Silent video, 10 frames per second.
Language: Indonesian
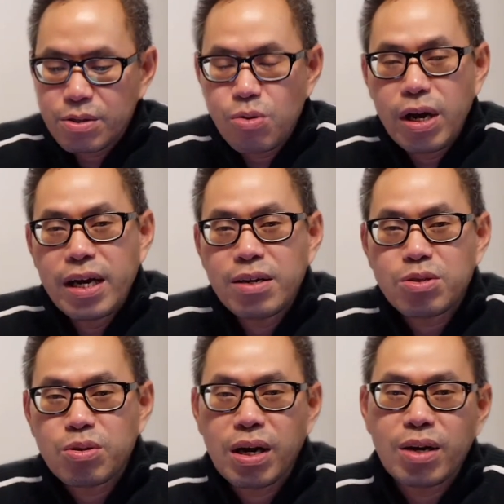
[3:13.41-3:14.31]
Tuhan
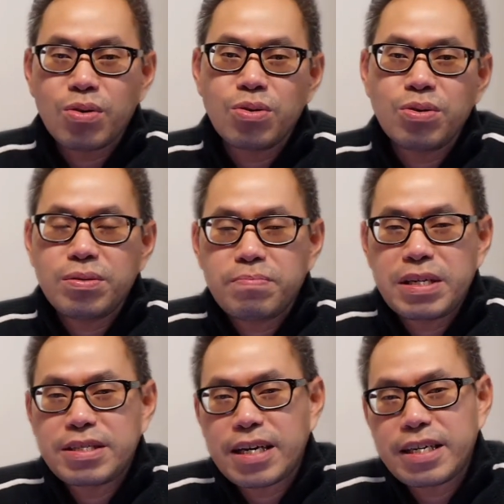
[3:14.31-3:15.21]
saudaraku
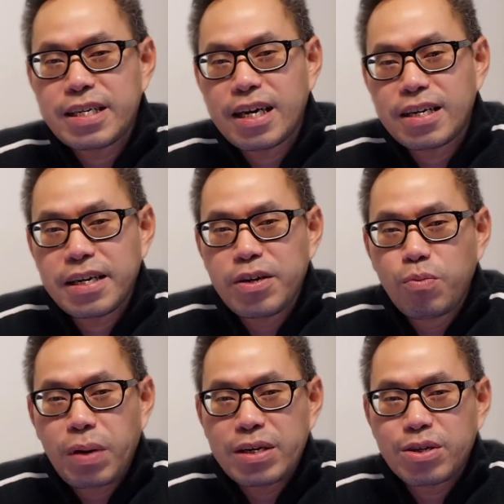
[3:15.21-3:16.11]
menjadikan
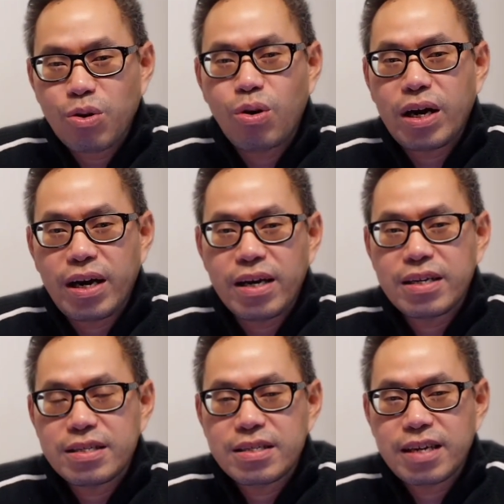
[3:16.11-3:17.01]
kehidupan doa
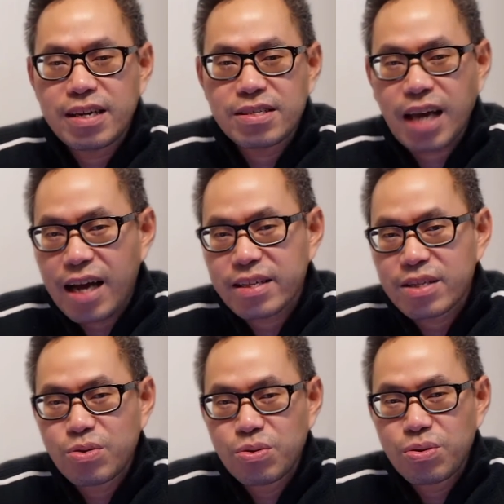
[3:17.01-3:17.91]
dan saat
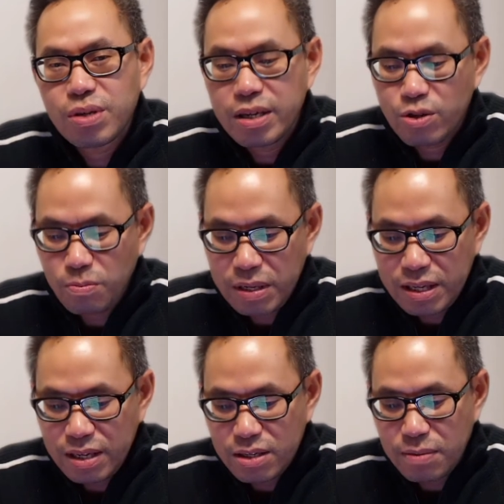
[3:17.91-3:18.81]
teduh itu
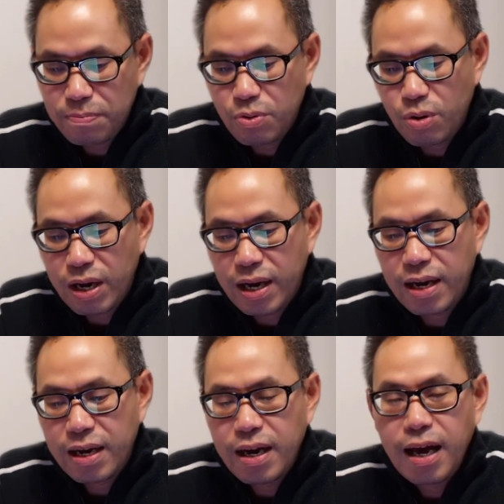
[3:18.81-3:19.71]
menjadi sebuah